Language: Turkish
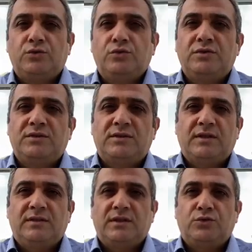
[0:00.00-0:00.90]

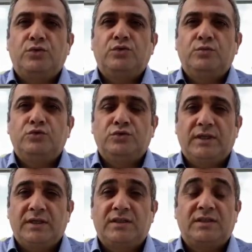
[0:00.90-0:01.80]
Gürcistan'da gördüğümüz
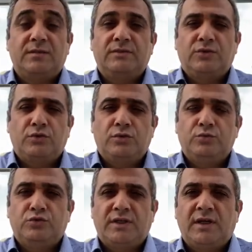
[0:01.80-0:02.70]
üzere, Kırım'da
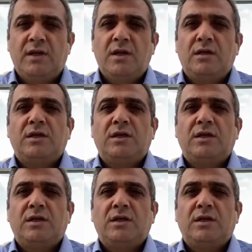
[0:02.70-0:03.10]
gördüğümüz üzere